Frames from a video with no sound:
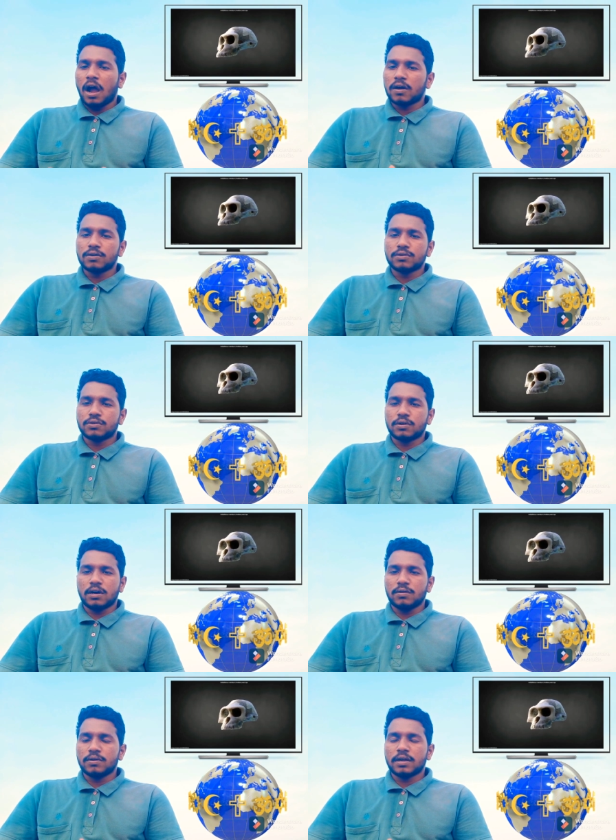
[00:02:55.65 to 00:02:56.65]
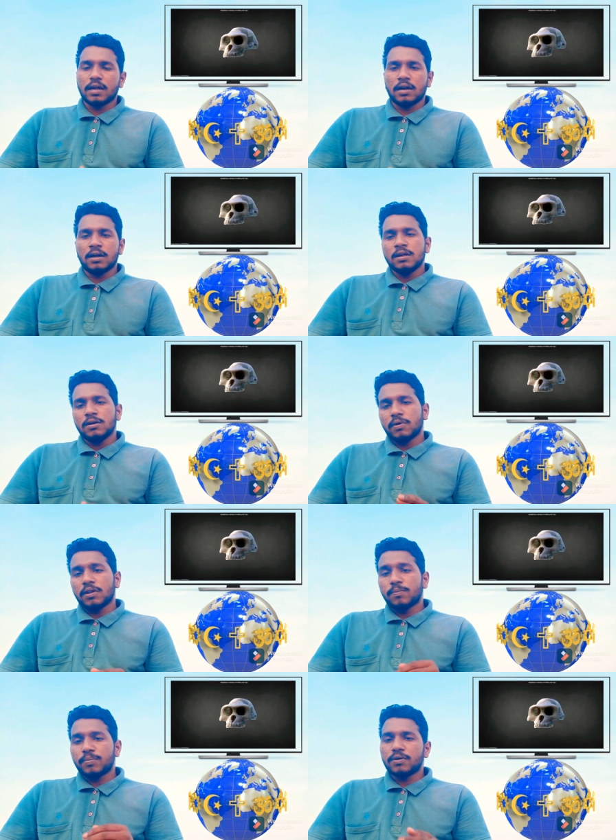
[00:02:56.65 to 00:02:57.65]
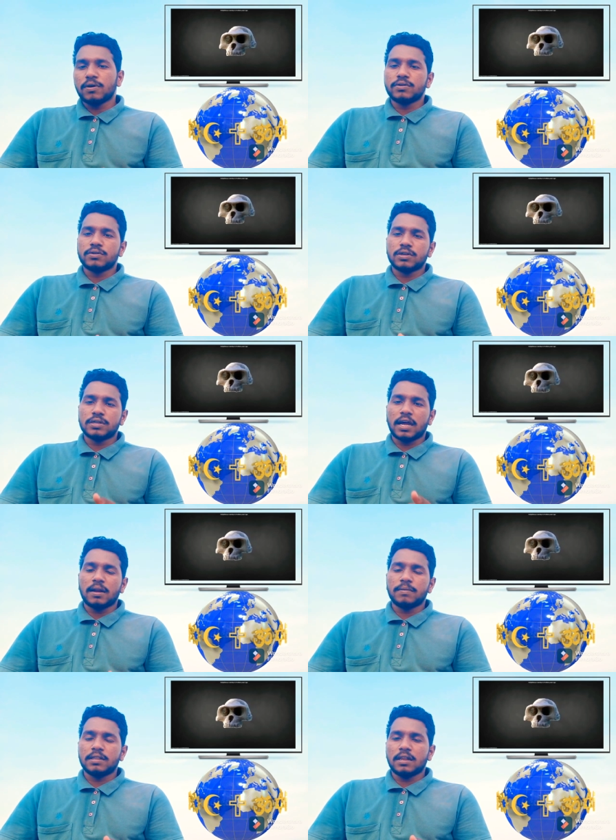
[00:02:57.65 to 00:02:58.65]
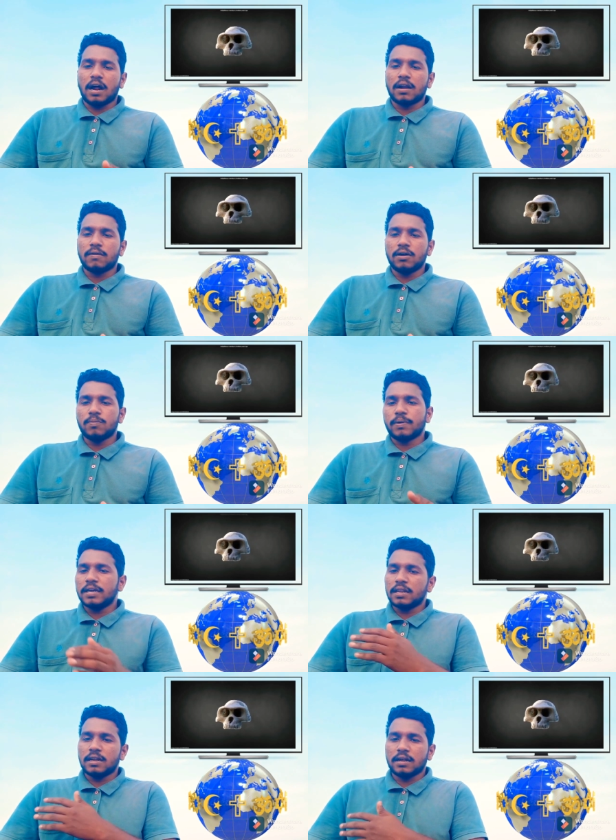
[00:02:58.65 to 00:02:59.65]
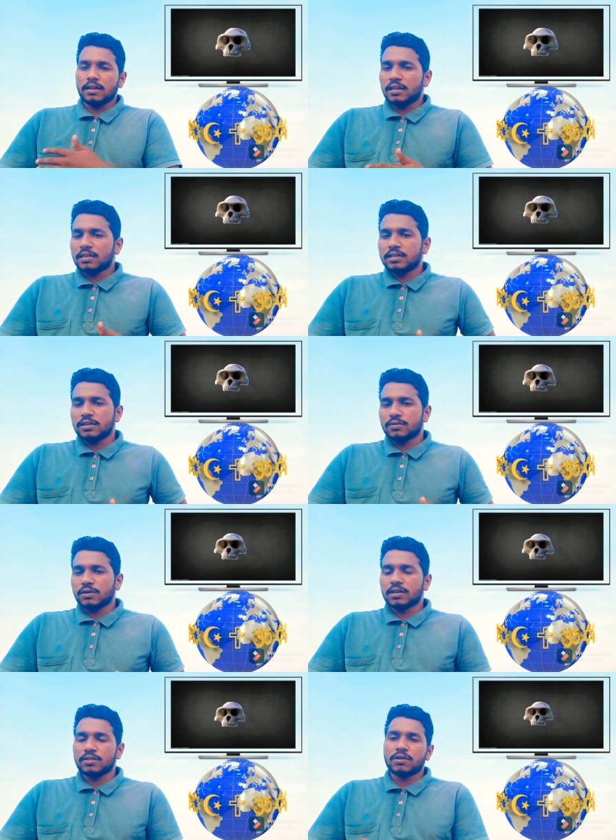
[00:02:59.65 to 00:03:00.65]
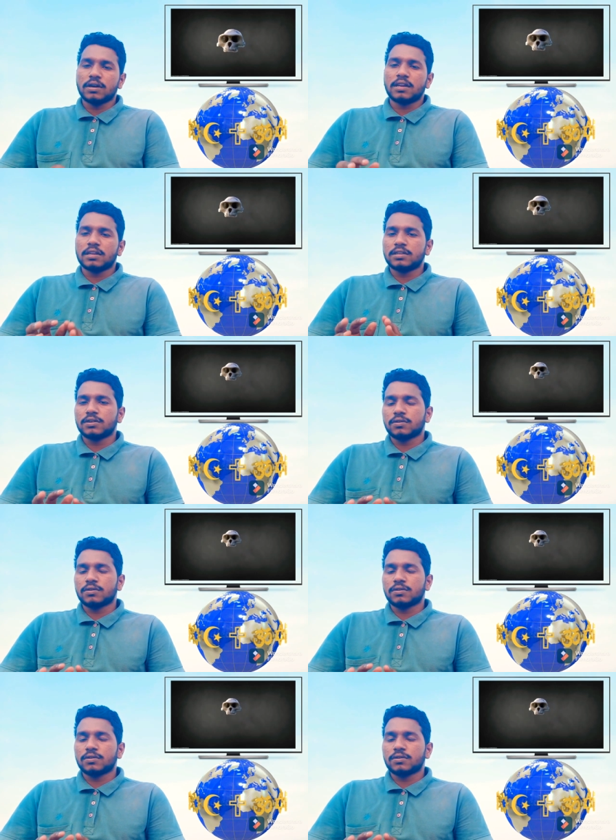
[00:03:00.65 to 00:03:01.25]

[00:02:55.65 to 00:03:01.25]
ఆకులు చుట్టుకున్నాడు ఓకేనా మనం ఇప్పుడు కూడా చూస్తాం చాలామంది ఆడవాళ్ళు పైన డ్రెస్ చేసుకోరు కింద వరకు డ్రెస్